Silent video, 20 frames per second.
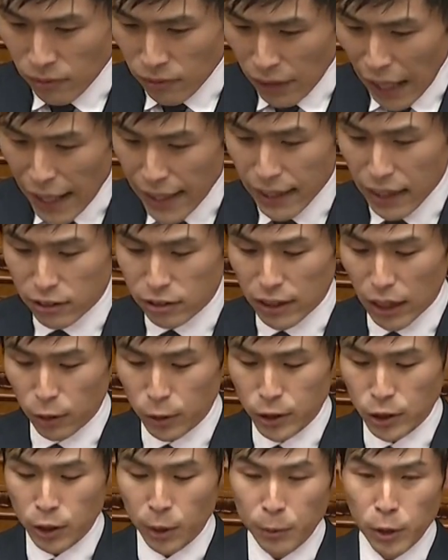内閣が
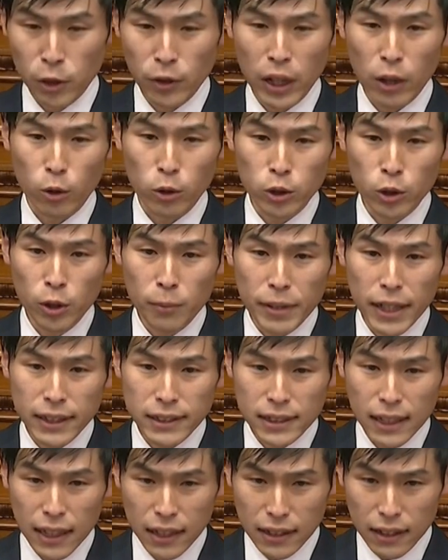吹っ飛ぶようなことを命
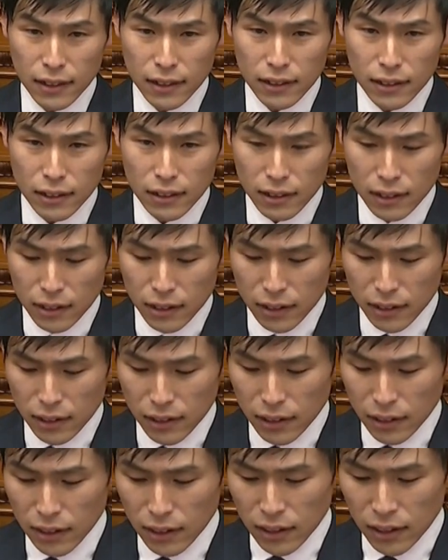じられた。
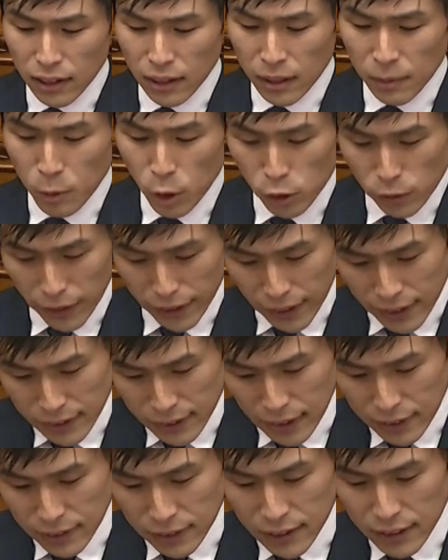僕は検
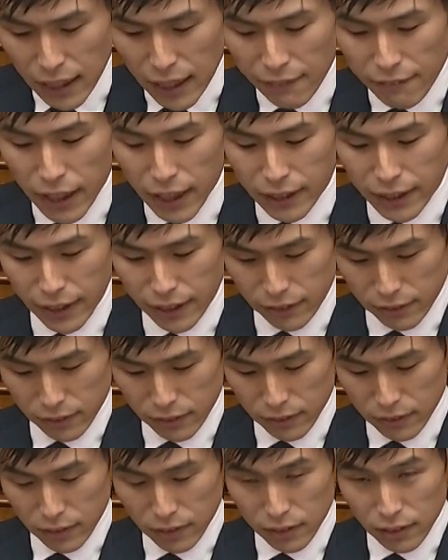察に狙われている。
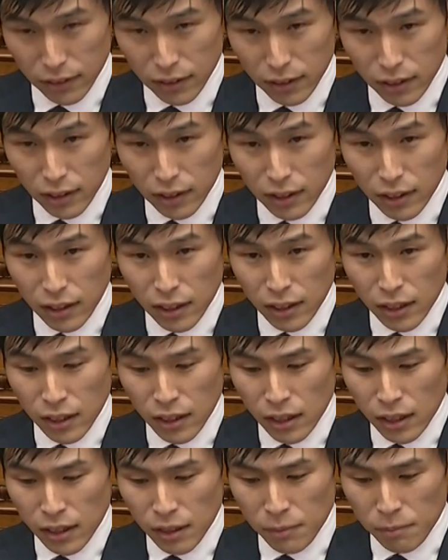
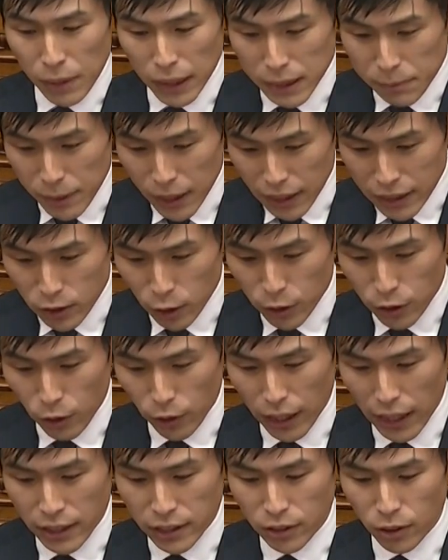真面目な一人
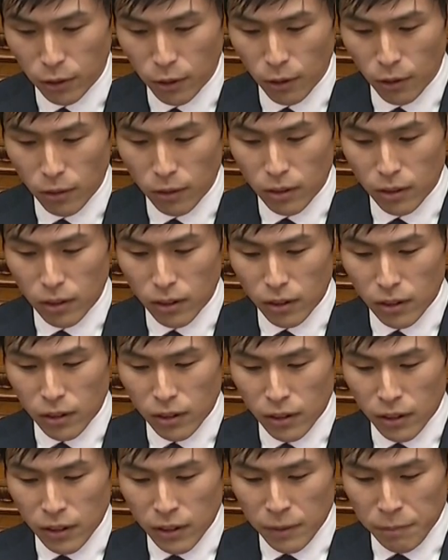の官僚を
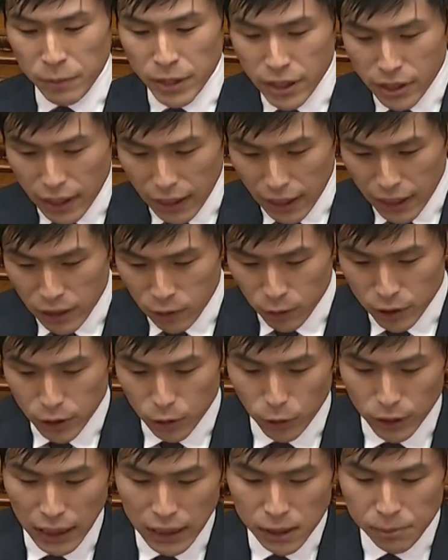自ら命
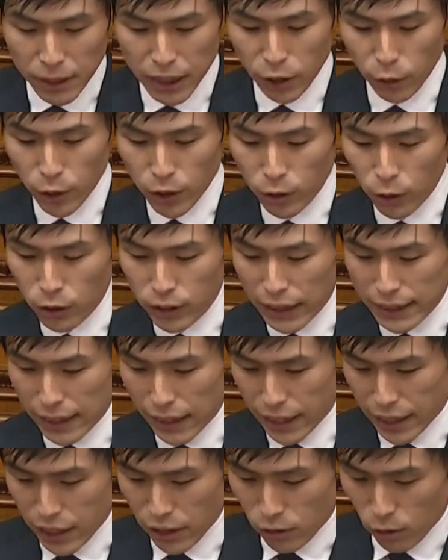を絶つまで追い込んだ
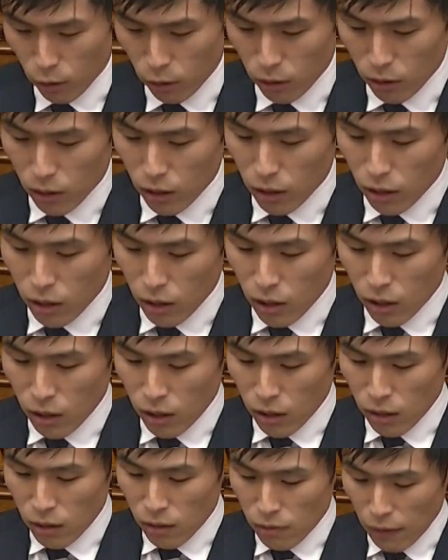責任を、
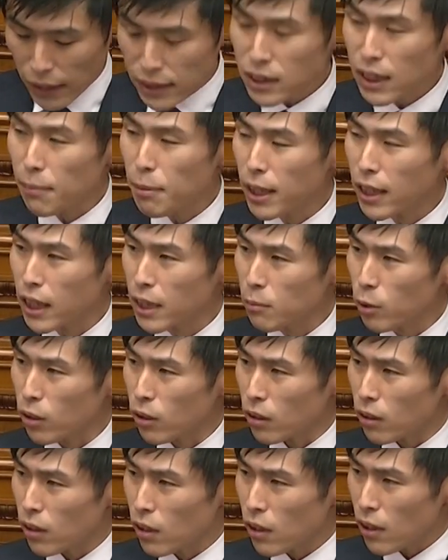わずかばかり
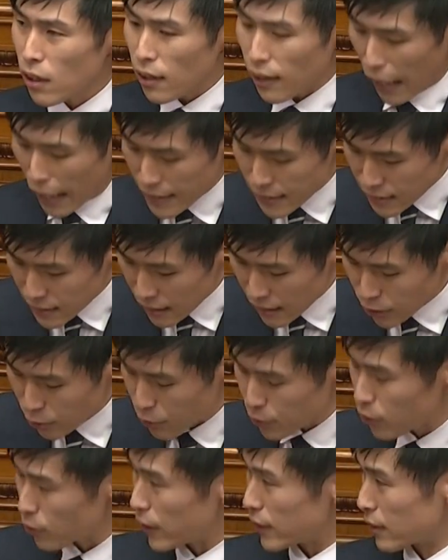も感じないと
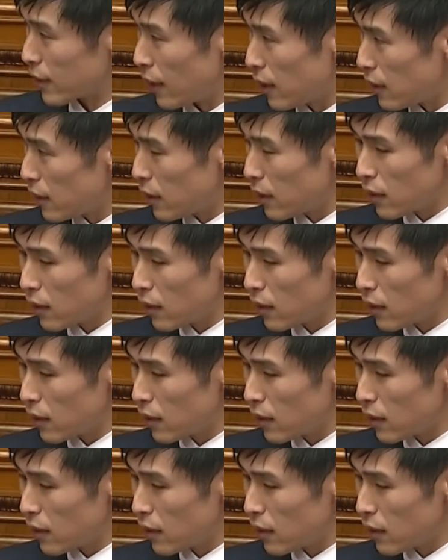いうのですか